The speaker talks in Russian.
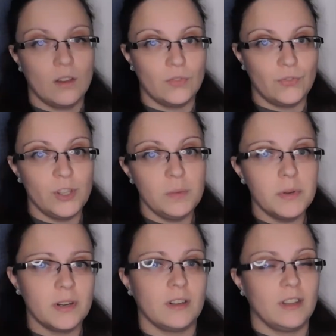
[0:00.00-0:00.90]

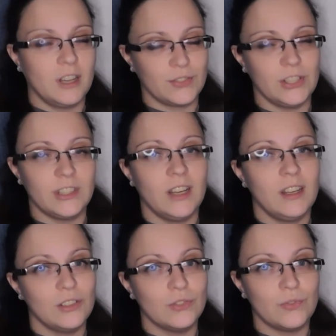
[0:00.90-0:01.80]
Выбор, как
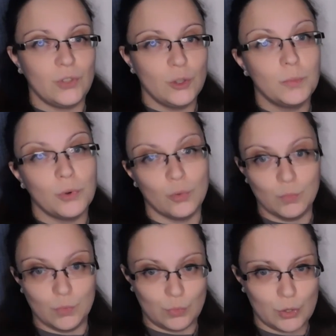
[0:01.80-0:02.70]
всегда, в
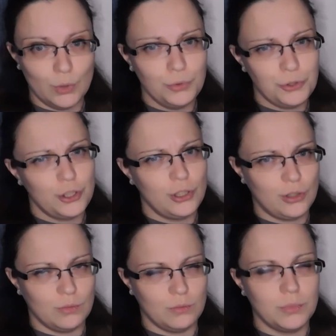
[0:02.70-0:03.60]
любом
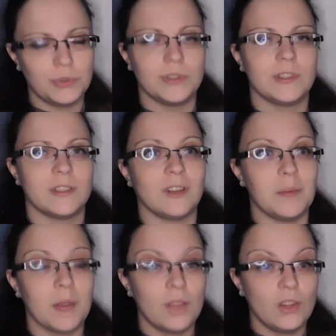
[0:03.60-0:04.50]
случае будет за
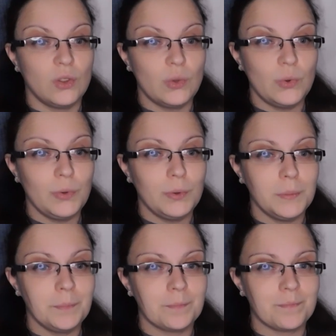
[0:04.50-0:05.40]
вами.
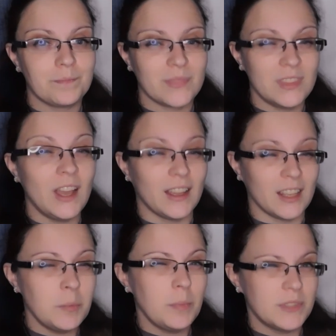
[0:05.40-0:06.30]
Но да,
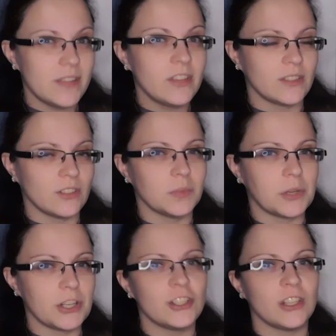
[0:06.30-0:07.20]
я бы посоветовала
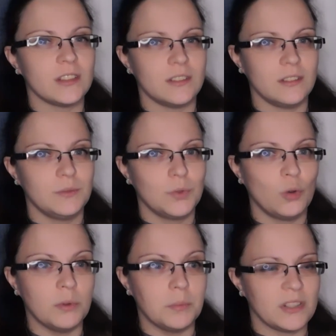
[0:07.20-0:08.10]
прочитать
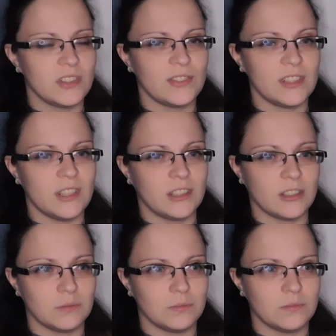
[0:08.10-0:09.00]
оба
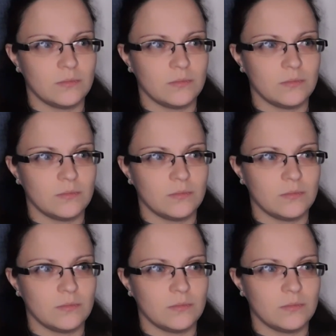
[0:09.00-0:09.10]
произведения.